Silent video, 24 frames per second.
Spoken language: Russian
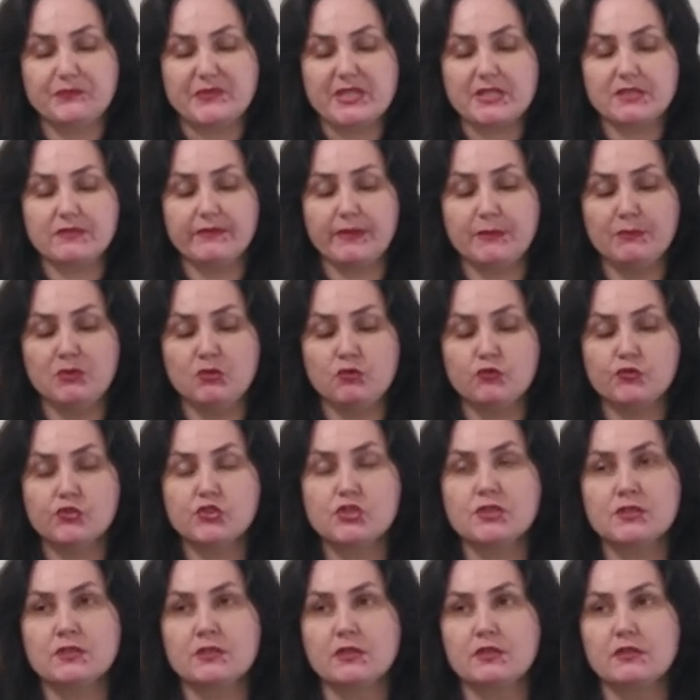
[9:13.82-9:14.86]
С вами
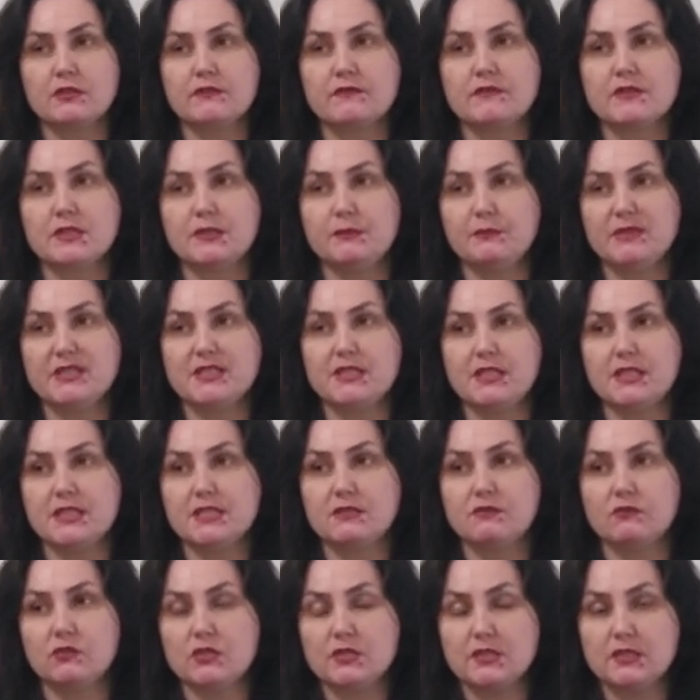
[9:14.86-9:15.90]
хочется
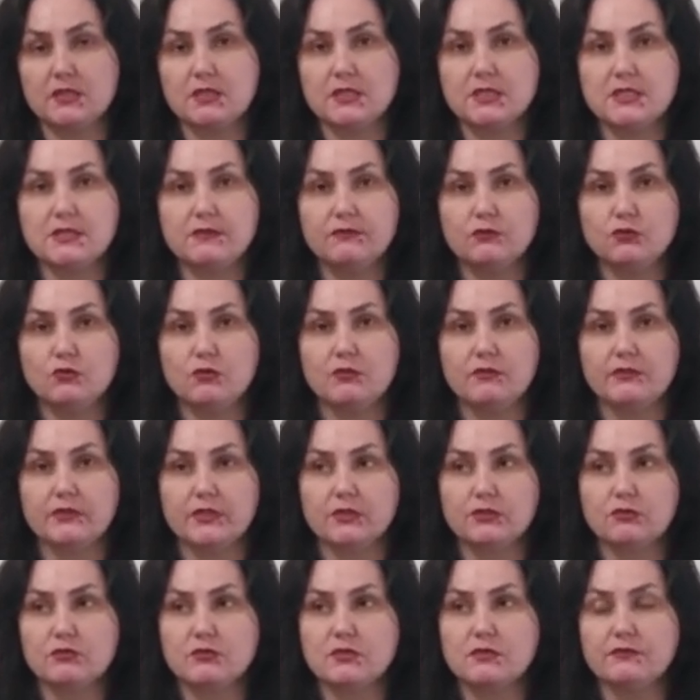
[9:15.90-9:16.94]
взаимодействовать и идти в
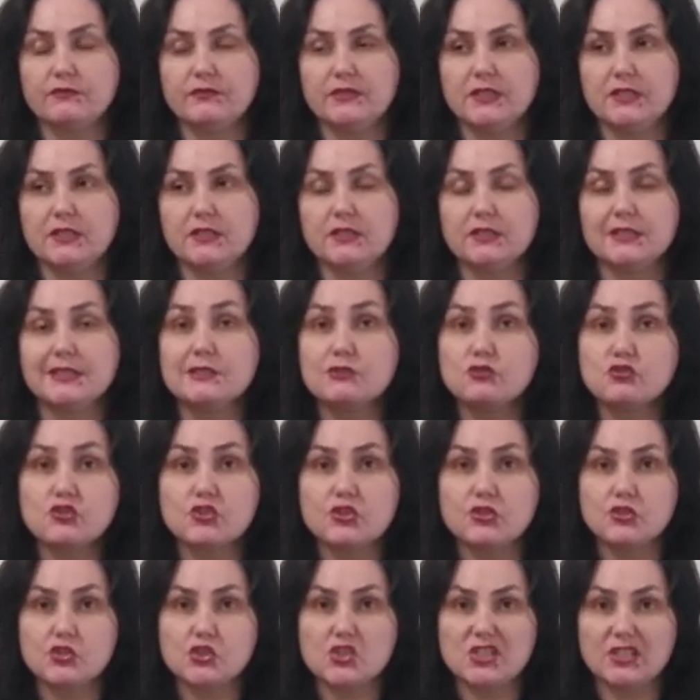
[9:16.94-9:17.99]
новое. То есть вы
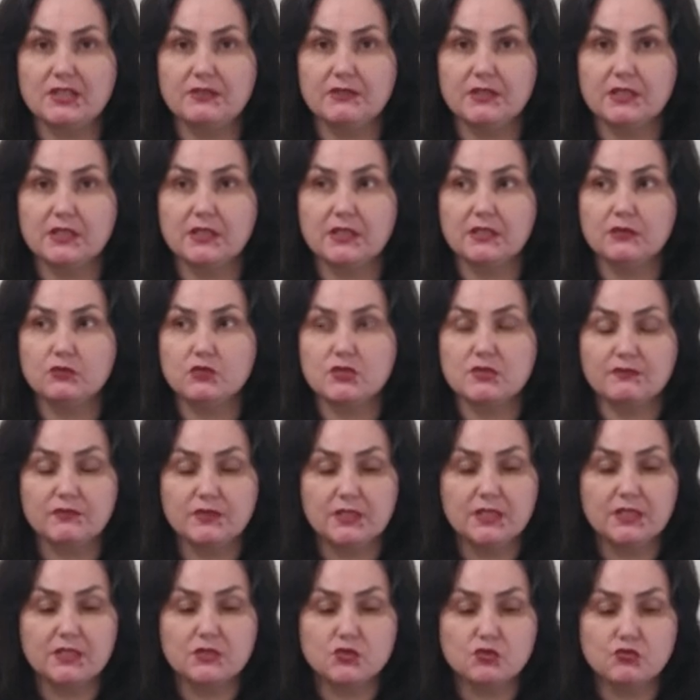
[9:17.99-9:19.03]
надежный человек, да, то есть
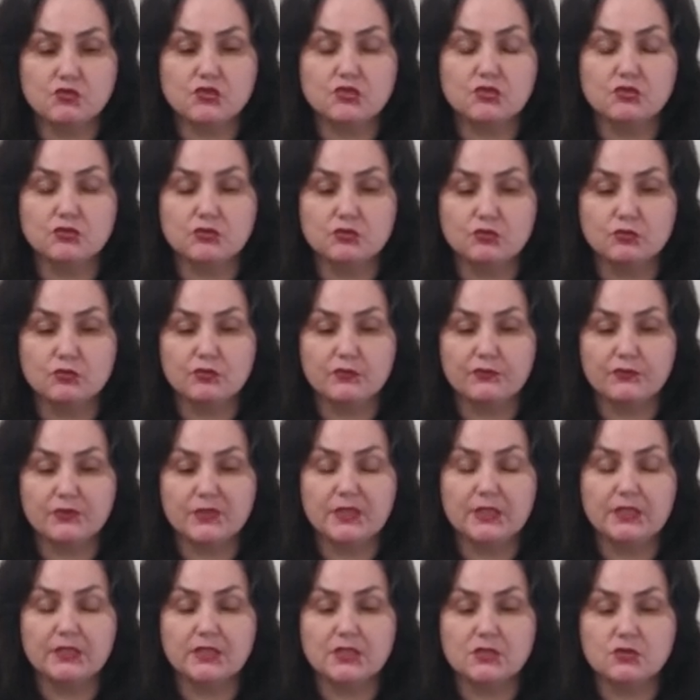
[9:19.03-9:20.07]
вы надежный друг,
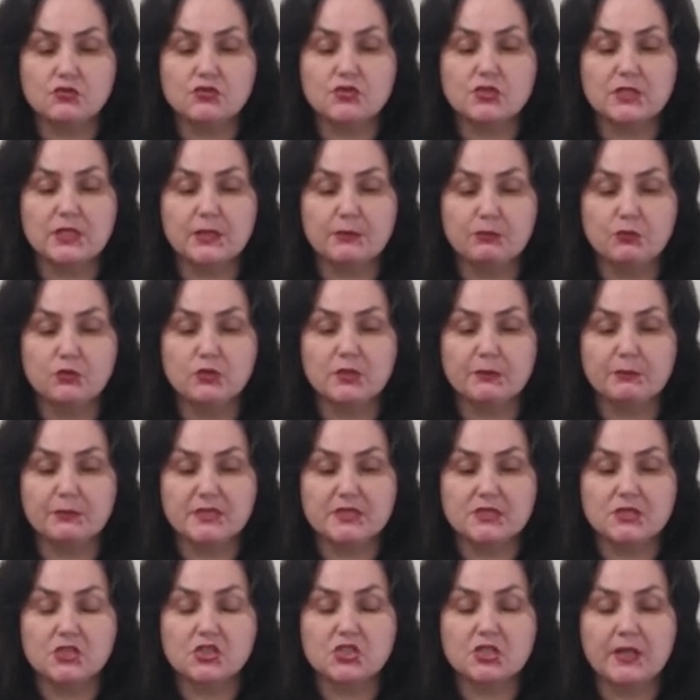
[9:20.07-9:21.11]
вы надежная опора,
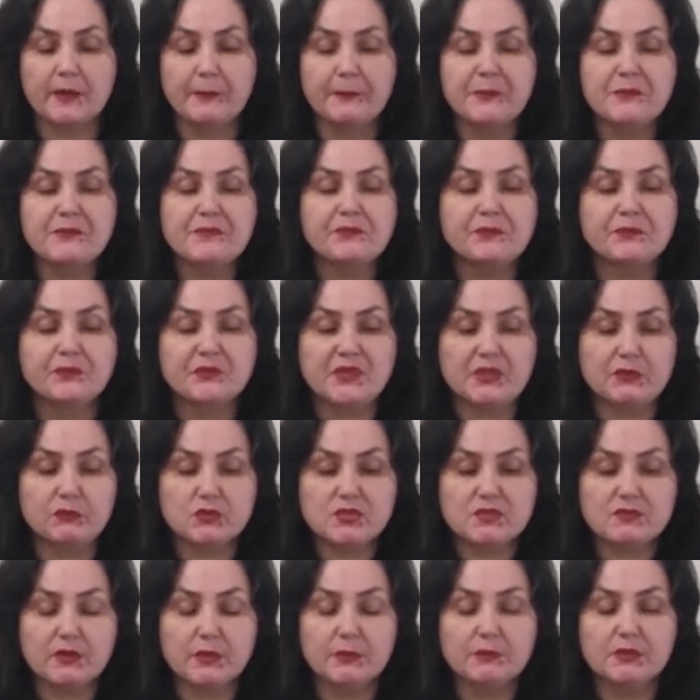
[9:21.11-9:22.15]
поддержка.
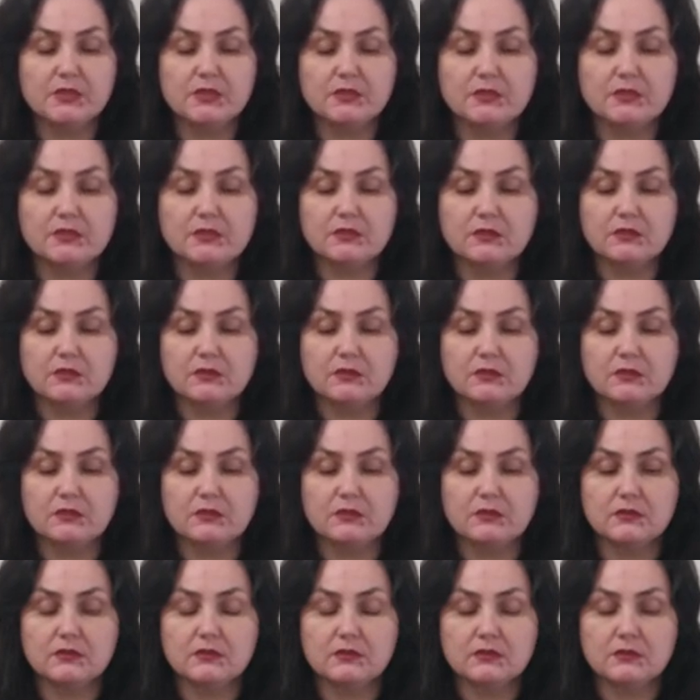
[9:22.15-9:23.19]
Вот с вами
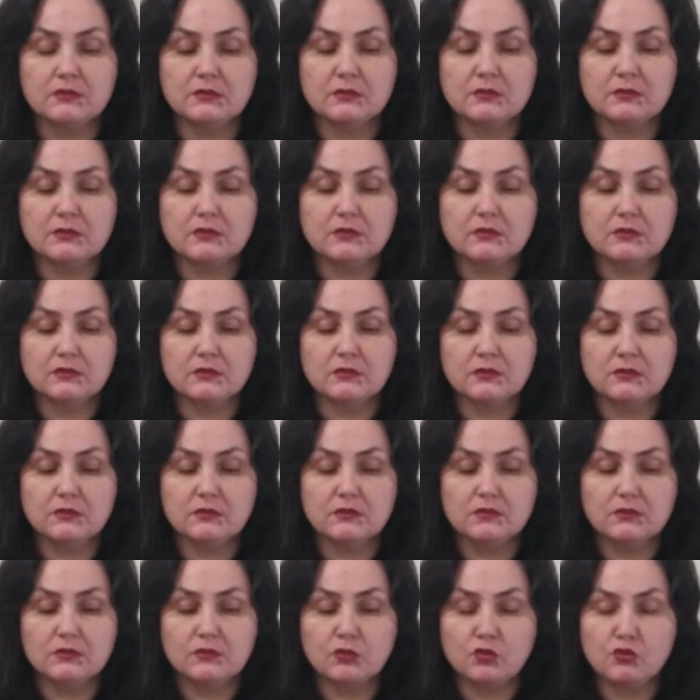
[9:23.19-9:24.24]

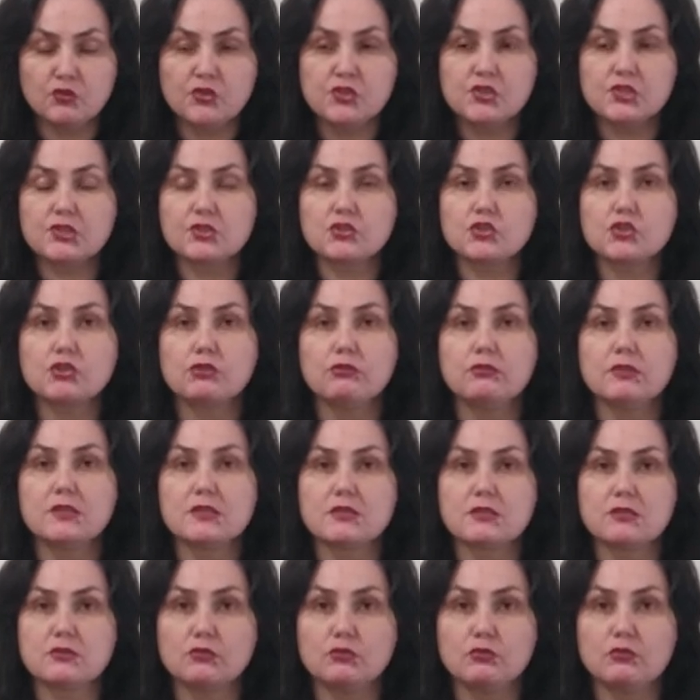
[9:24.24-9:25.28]
э, хочется что-то
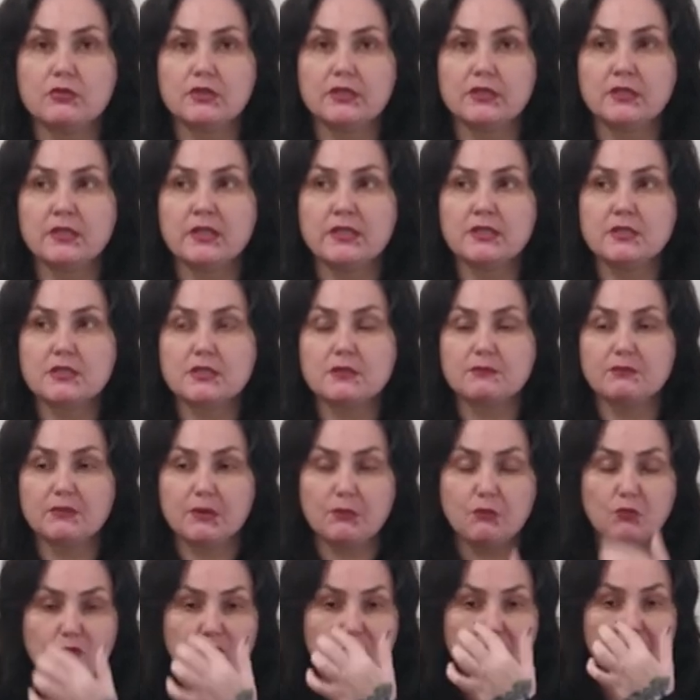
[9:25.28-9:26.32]
строить, да, не
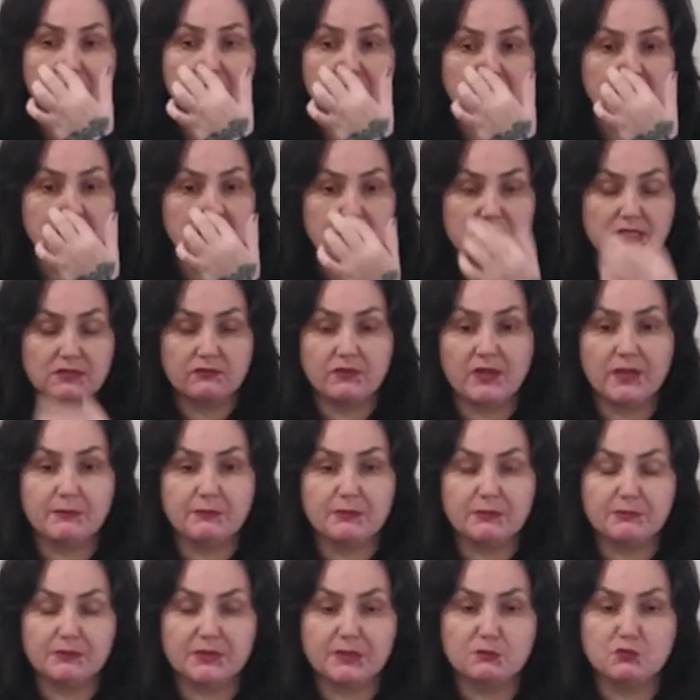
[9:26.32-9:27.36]
самому, а с
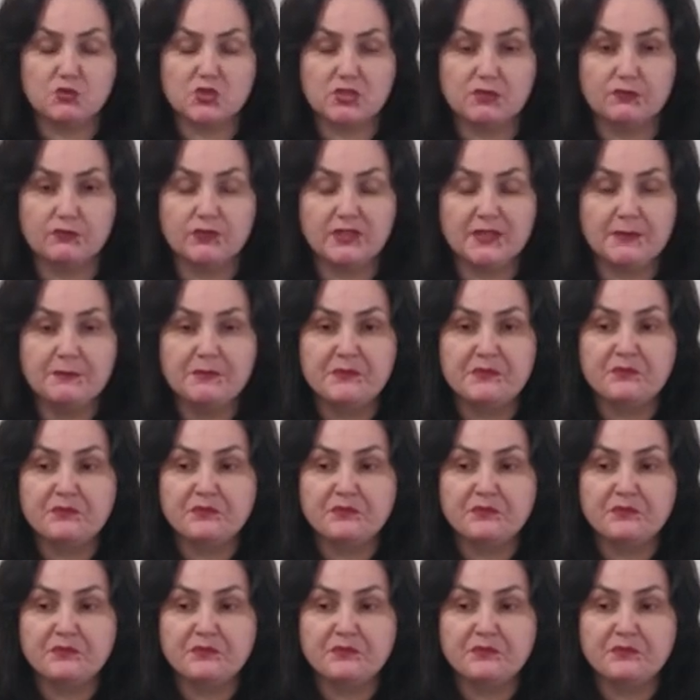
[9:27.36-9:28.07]
вами, потому что вы